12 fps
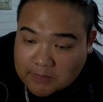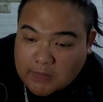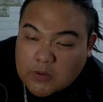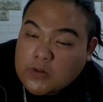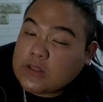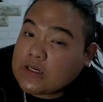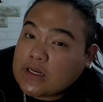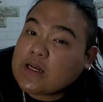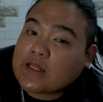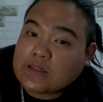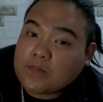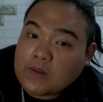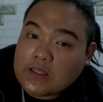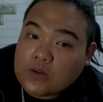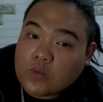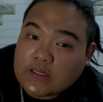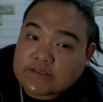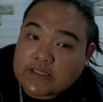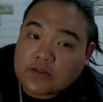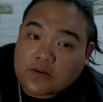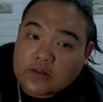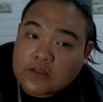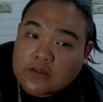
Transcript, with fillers: pero hindi na natin may iwasan 'yon.